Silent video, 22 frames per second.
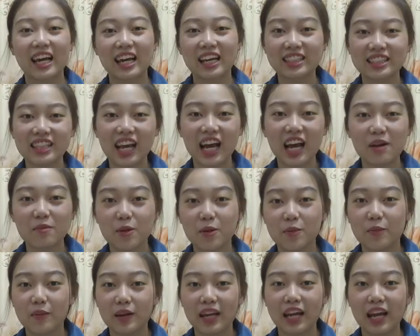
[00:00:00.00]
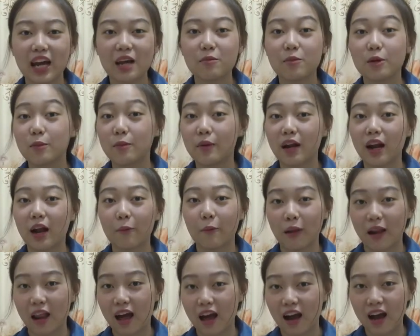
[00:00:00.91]
Sekarang saya akan memberikan beberapa
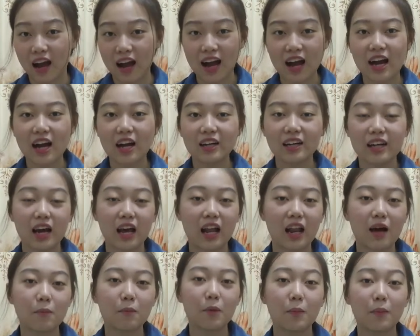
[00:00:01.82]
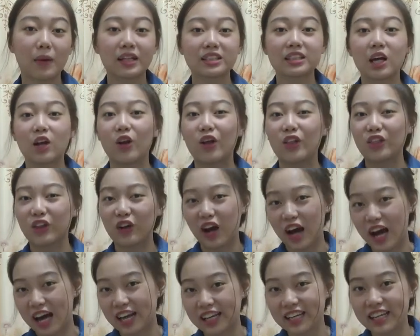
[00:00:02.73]
langkah dalam memasak lontong
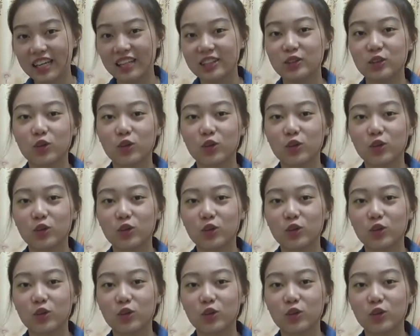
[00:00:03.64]
kari